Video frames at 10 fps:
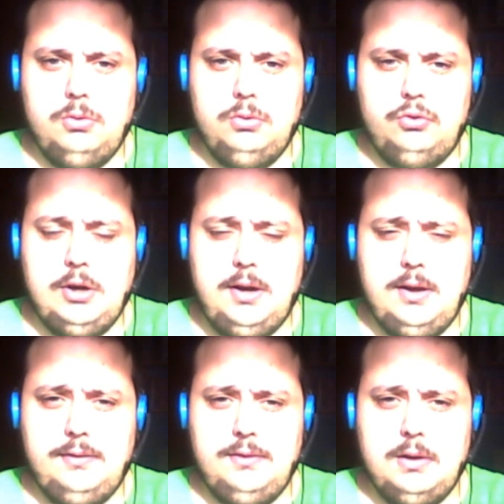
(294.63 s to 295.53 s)
und
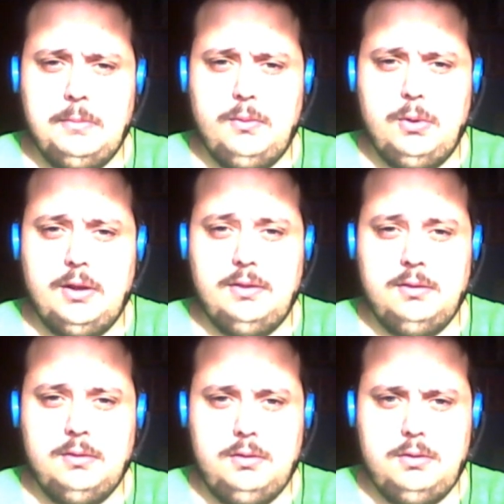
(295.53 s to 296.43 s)
Checkers Number
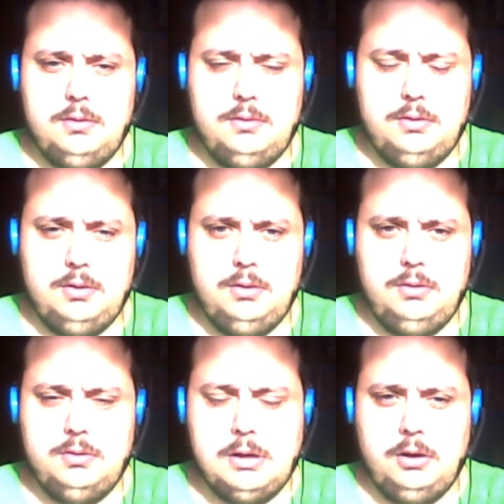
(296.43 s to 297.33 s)
One
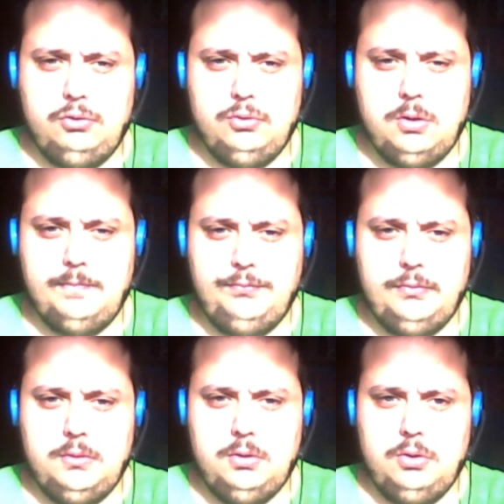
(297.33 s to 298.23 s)
tagge ich noch.
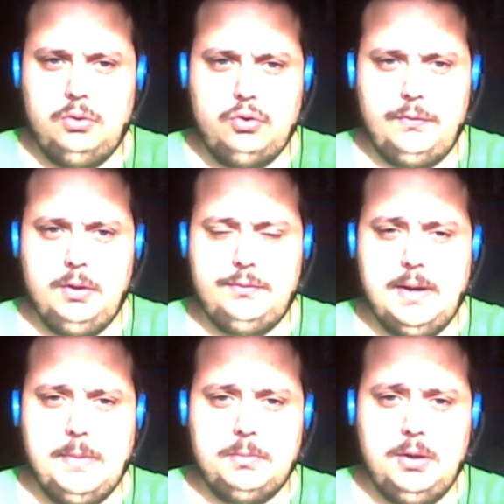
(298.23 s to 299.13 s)
Ich hoffe, ihr
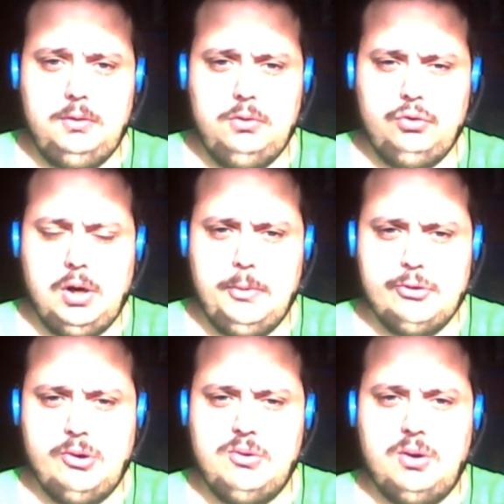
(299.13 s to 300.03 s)
zwei macht mit. Ich schreibe
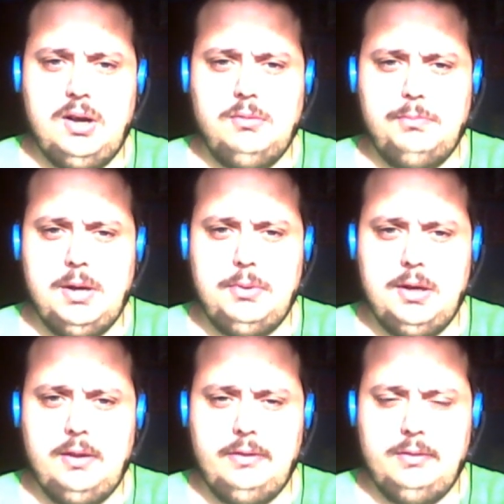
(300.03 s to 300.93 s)
euch auch noch an per
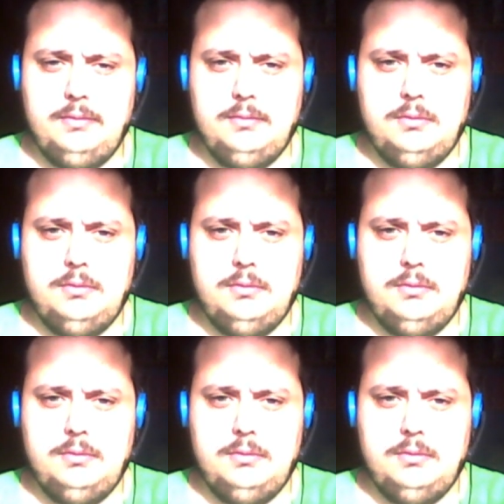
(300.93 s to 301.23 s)
PN.